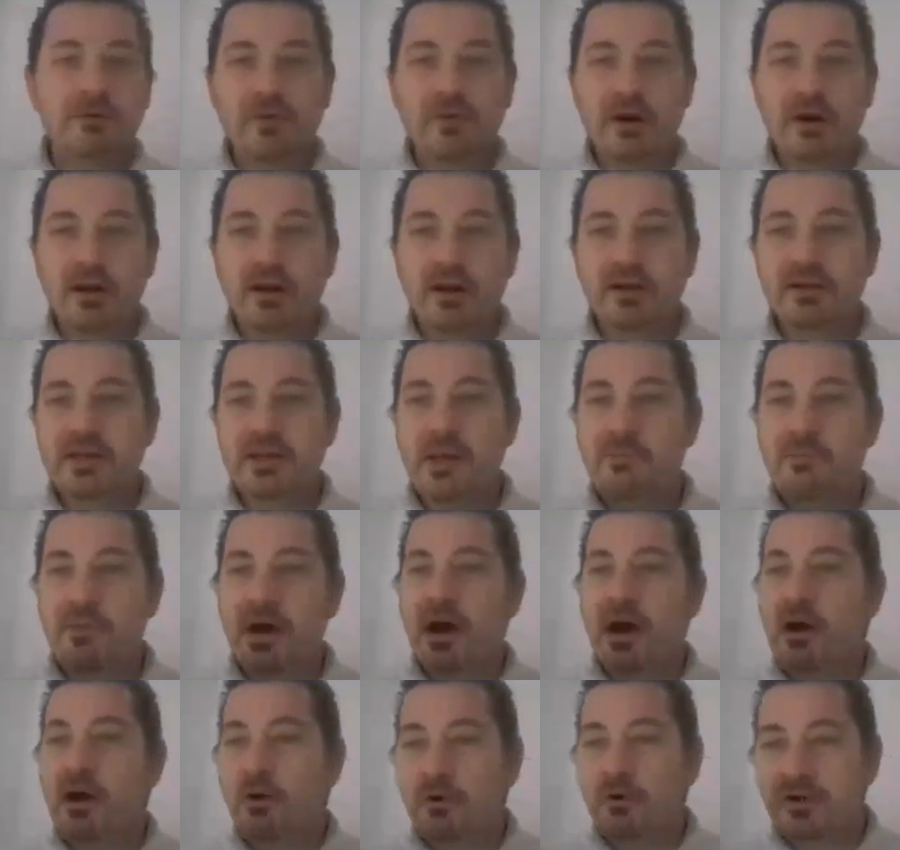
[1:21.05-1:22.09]
Voilà, il n'y a
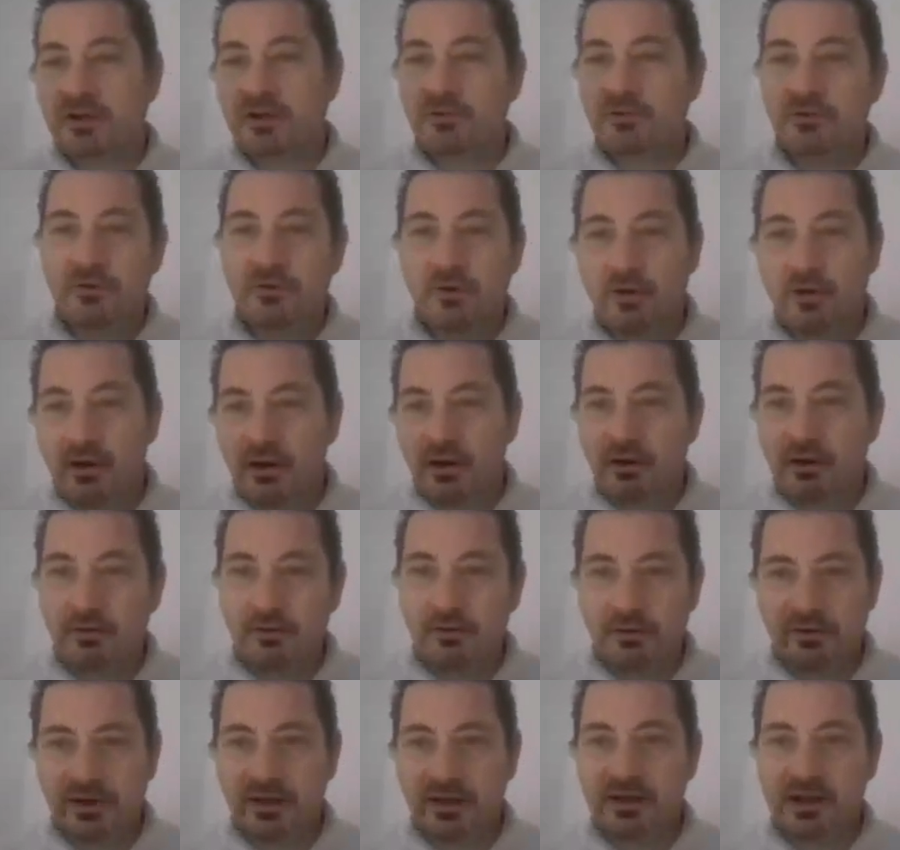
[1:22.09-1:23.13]
pas OK Google,
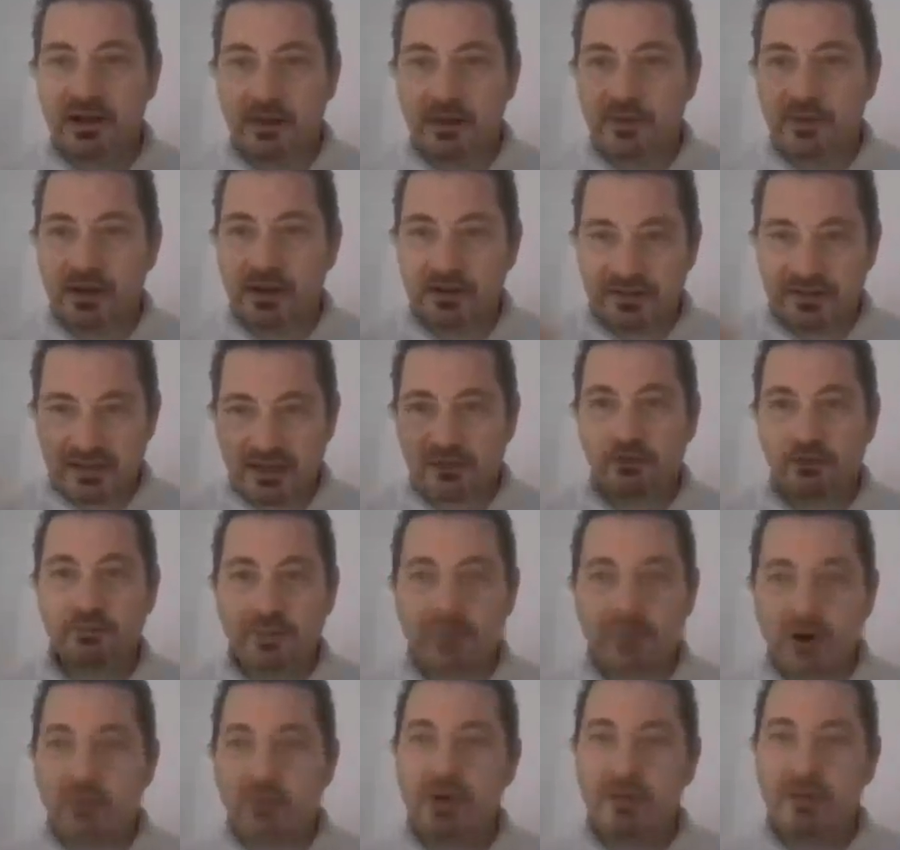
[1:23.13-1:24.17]
OK, il n'y a pas, ça écoute
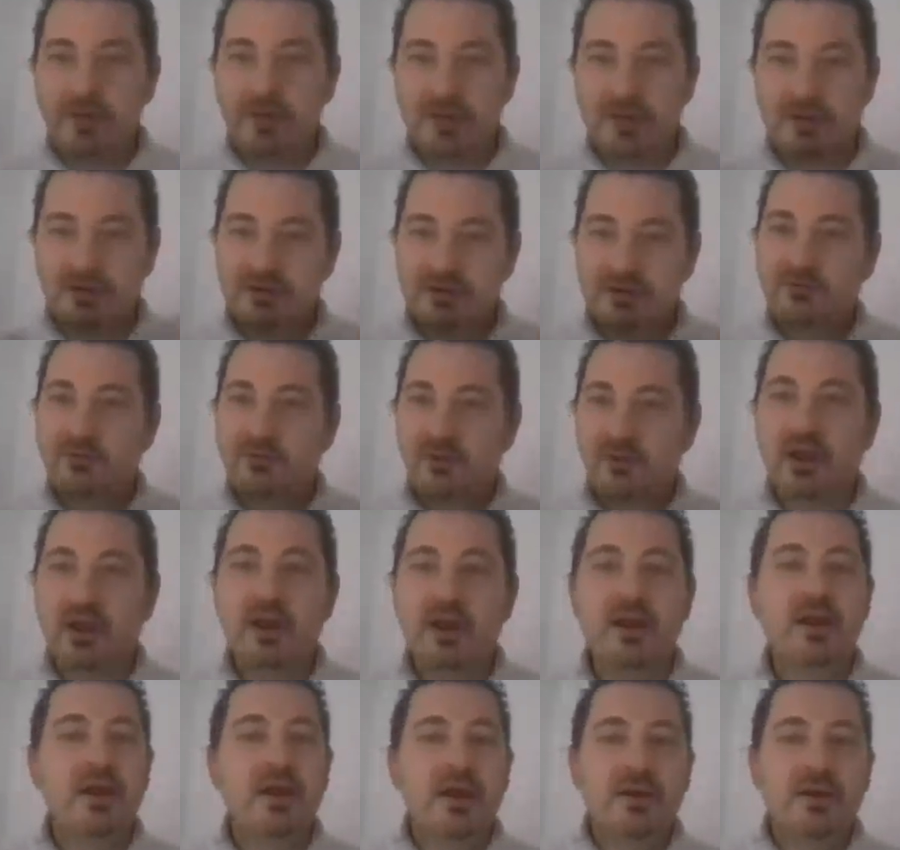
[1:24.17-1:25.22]
pas en permanence. Il faudra
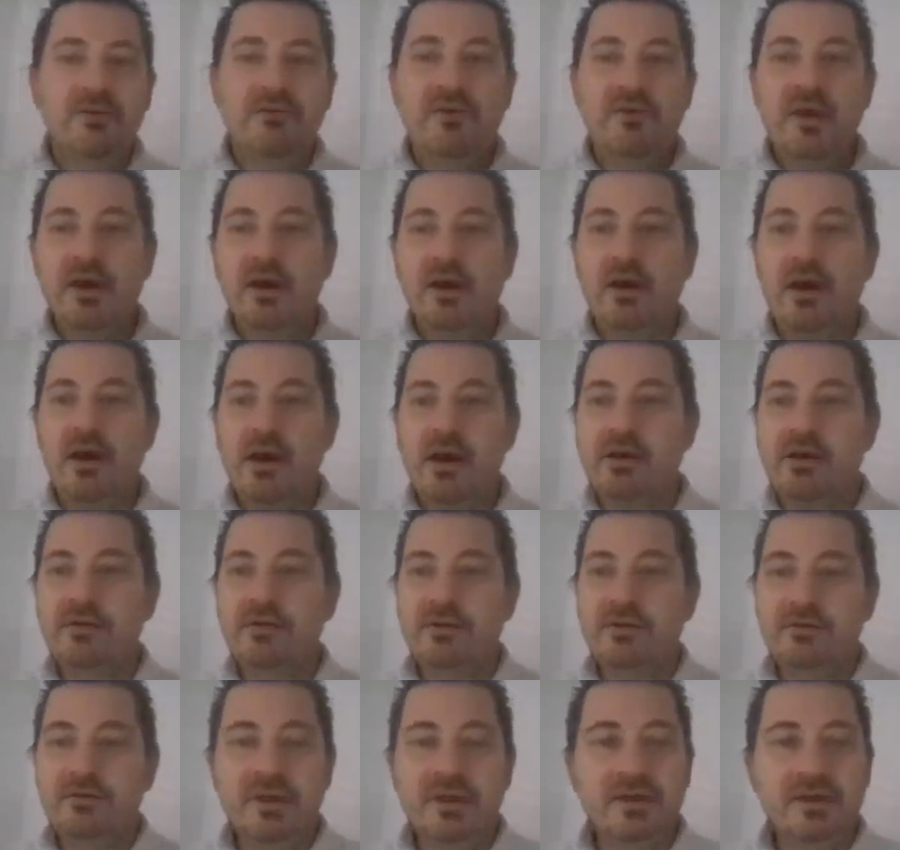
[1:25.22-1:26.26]
faire
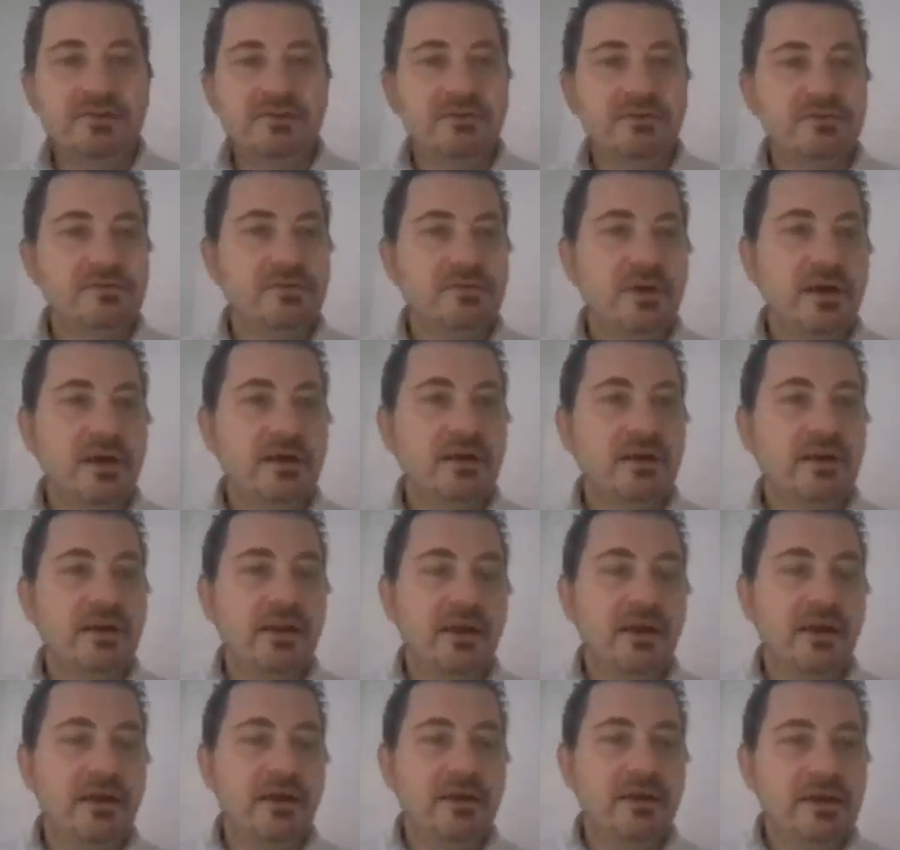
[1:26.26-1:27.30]
une action sur un,
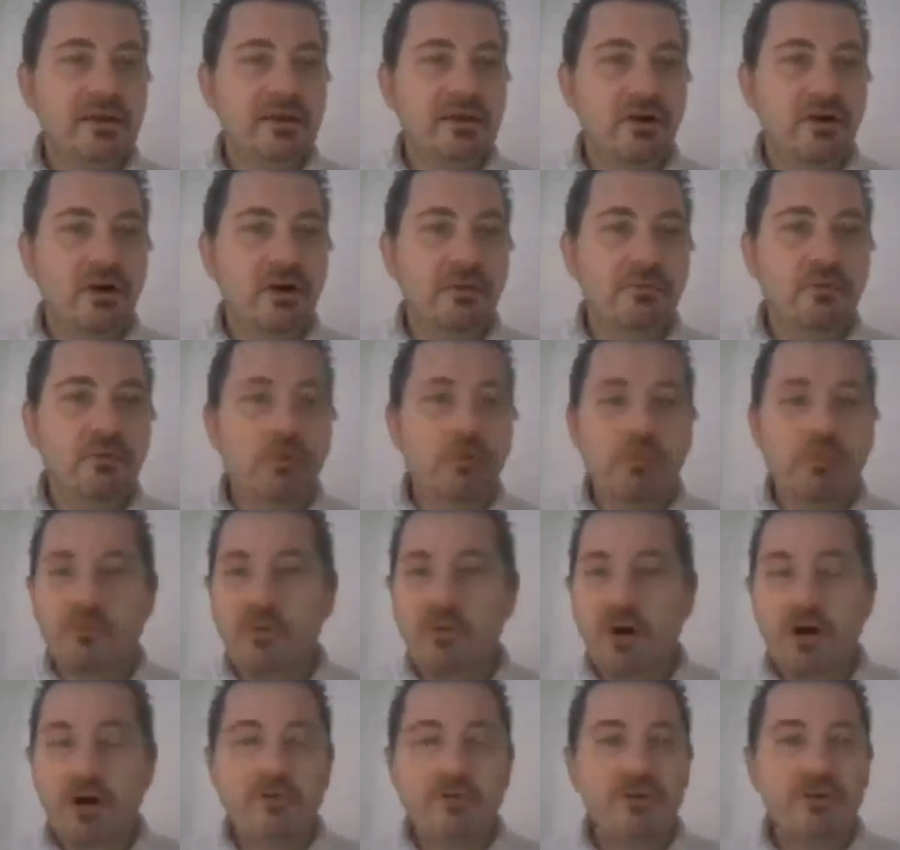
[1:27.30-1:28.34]
écran pour
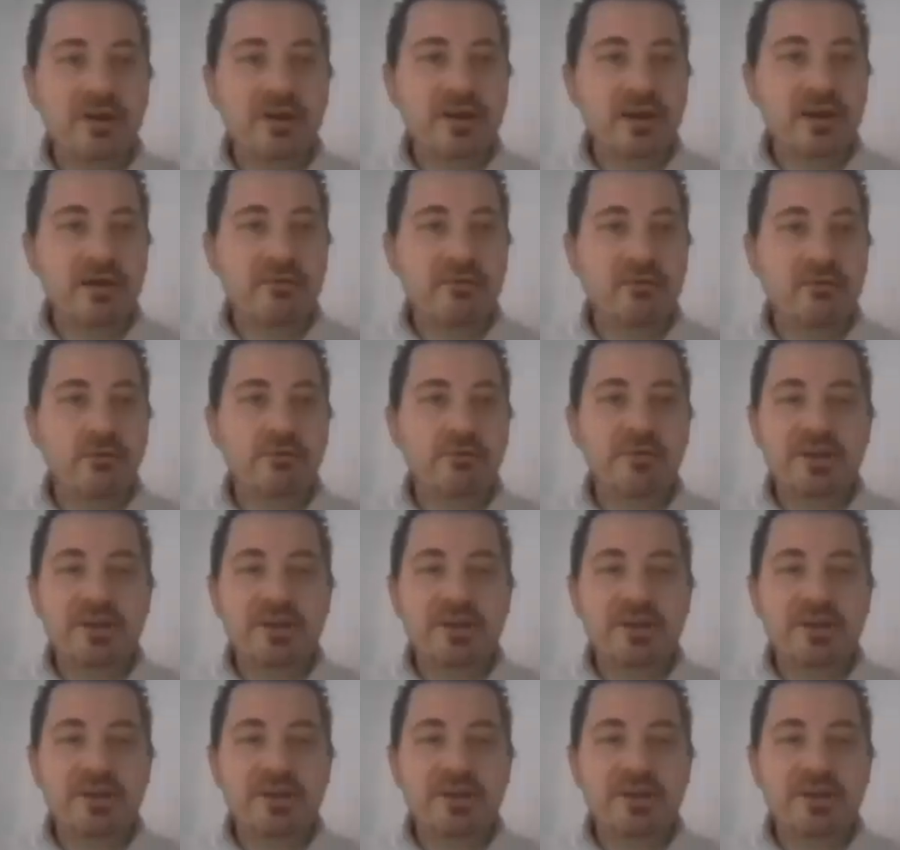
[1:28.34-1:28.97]
pouvoir envoyer un flux.